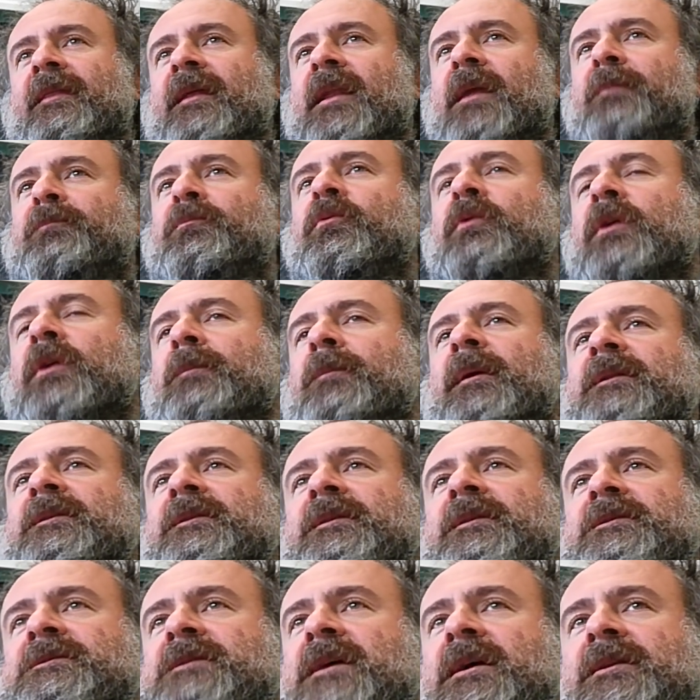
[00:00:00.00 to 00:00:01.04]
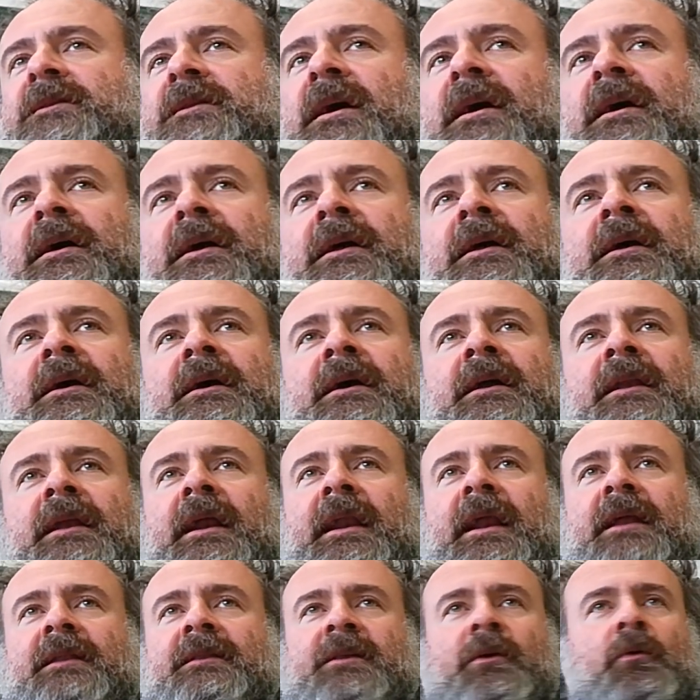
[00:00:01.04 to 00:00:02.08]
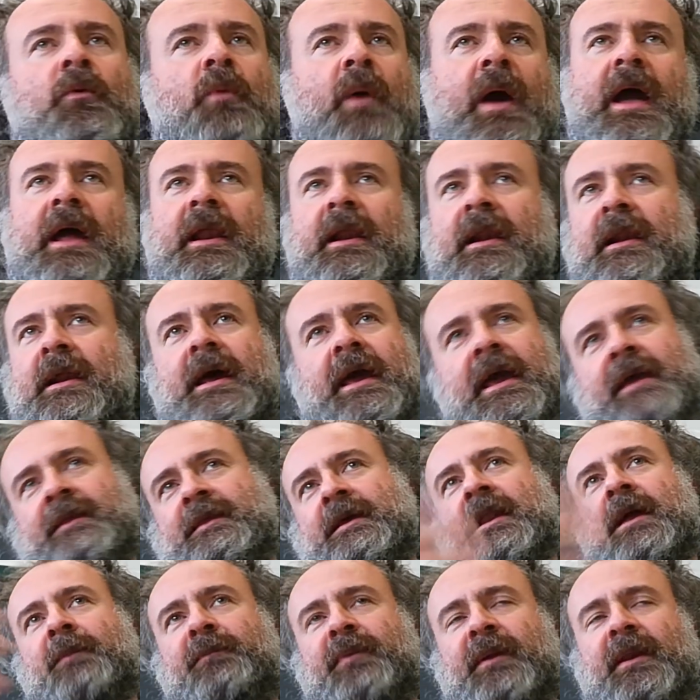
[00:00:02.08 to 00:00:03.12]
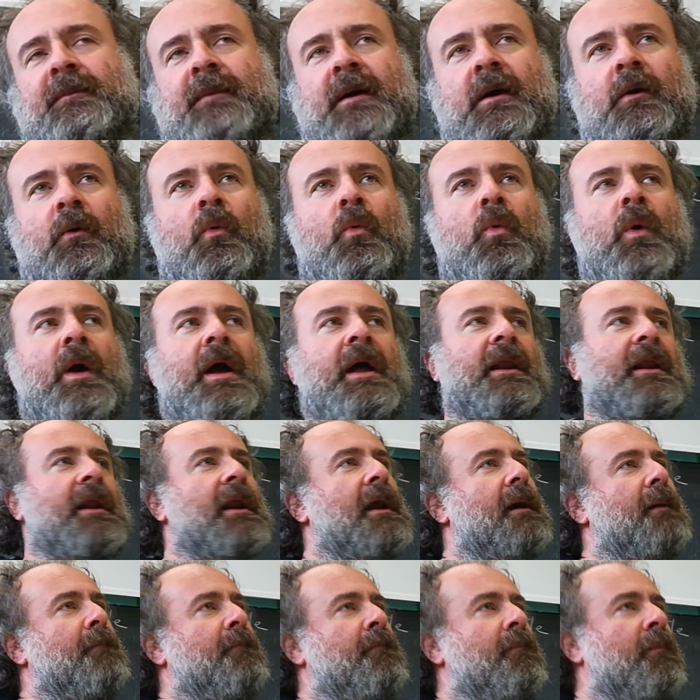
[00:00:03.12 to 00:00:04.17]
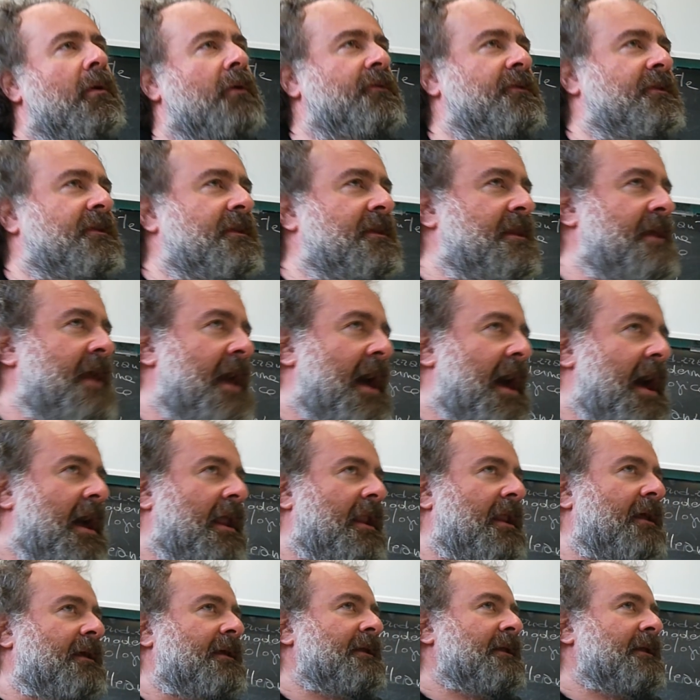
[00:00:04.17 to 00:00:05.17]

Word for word: la più ribattezzata la grande guerra ed è la prima guerra mondiale.